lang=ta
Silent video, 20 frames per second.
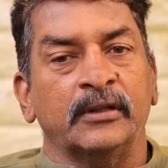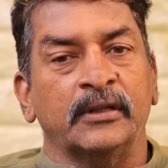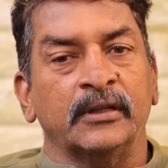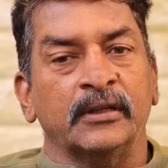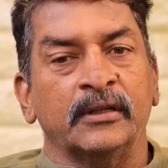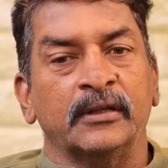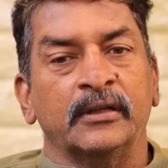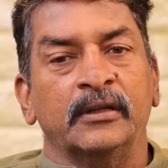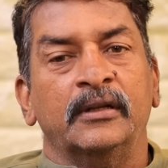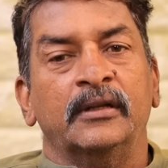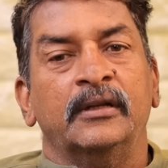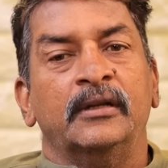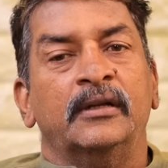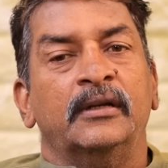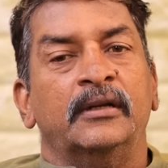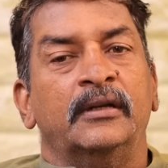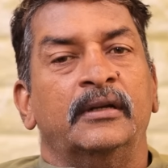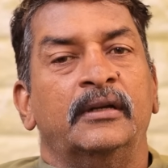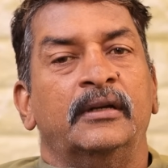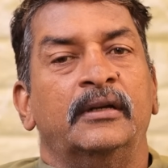வந்து
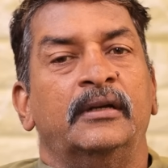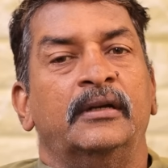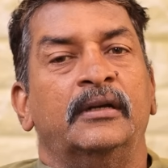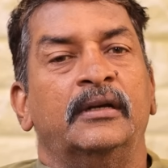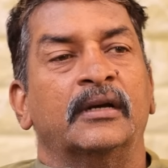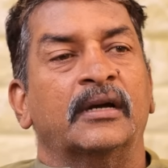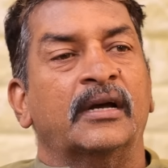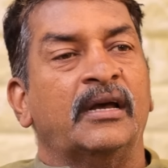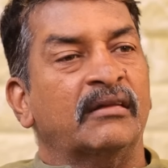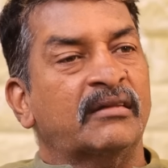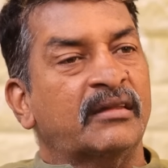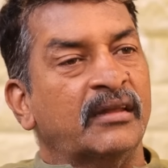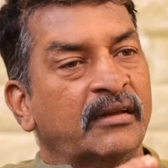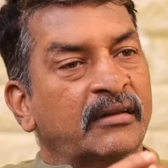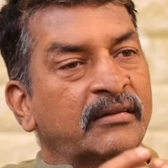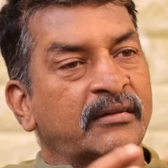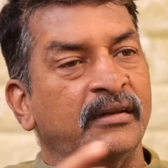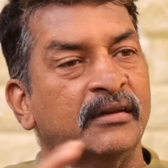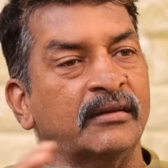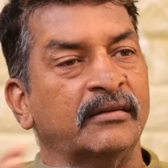
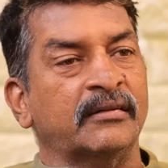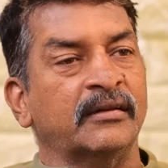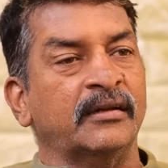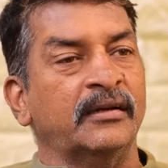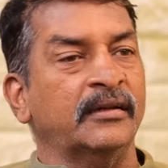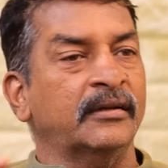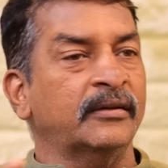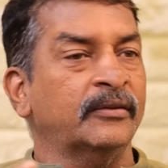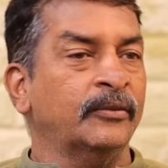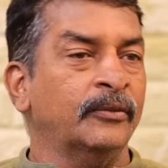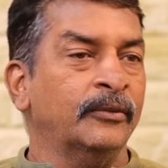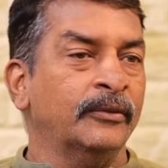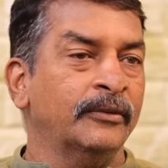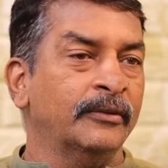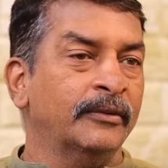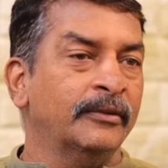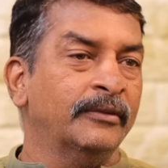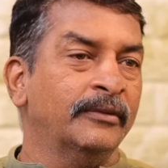கசகசகசன்னு இருக்கும்